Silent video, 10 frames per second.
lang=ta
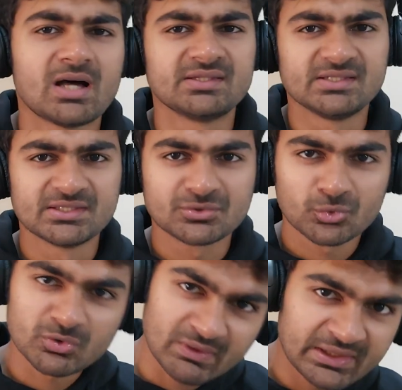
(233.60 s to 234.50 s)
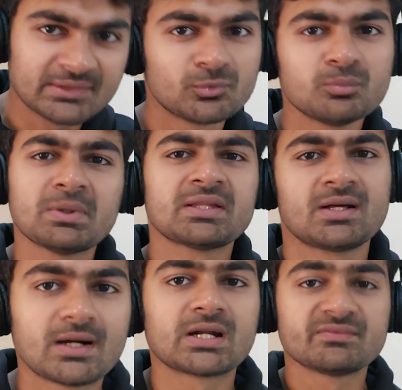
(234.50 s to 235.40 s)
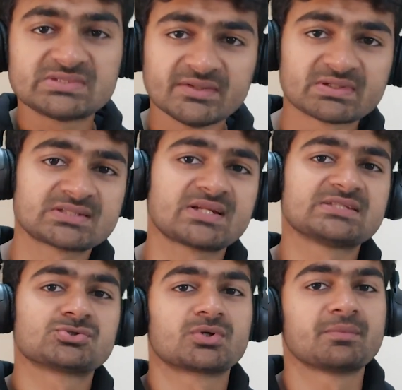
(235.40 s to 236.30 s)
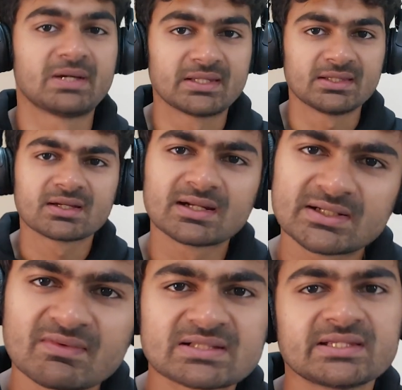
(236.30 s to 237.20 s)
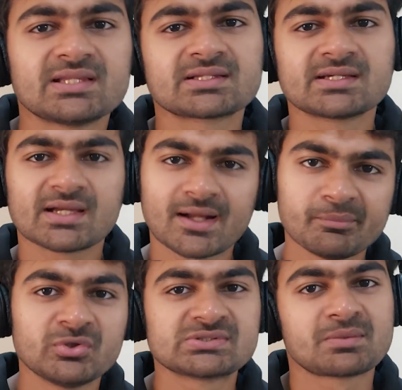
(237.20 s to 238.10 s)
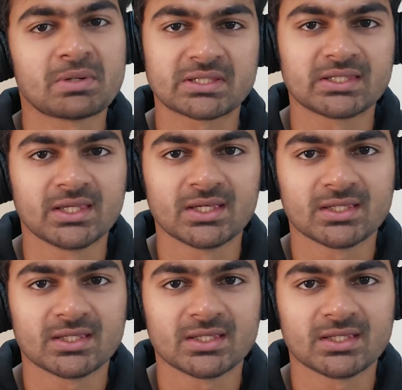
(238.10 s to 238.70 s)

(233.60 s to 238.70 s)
அது ஏதோ ஒரு வகையில் உண்மைதான் ஆனால் விஜய் வரதராஜ் சொன்ன மாதிரி கெட்ட வார்த்தையில் இருக்குங்க கம்யூனிசம் பாக்கீங்க